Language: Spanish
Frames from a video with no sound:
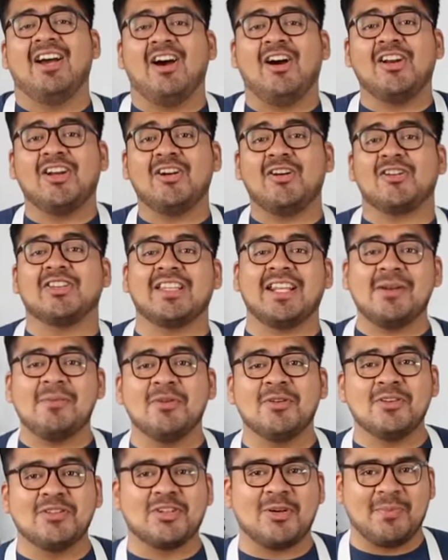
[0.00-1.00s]
Ahora
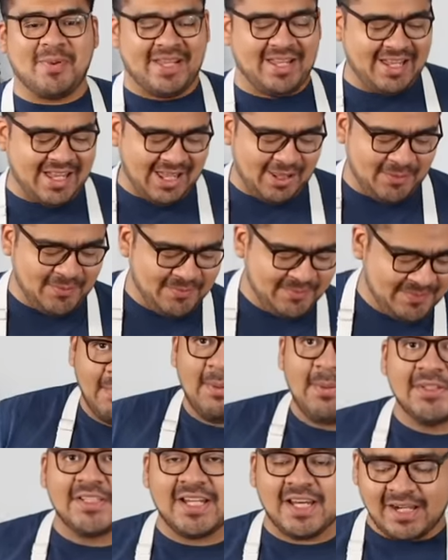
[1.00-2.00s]
cortaremos nuestro pescado.
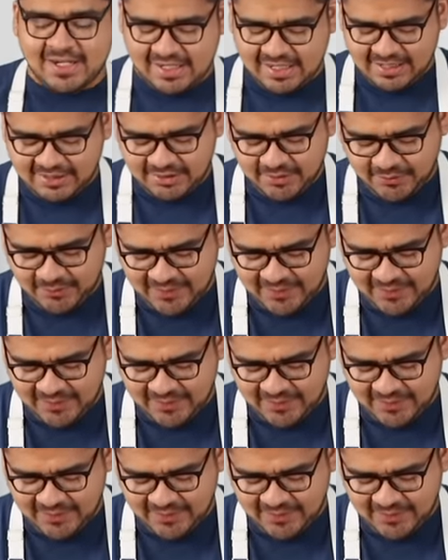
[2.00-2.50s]
Vamos a agarrar esos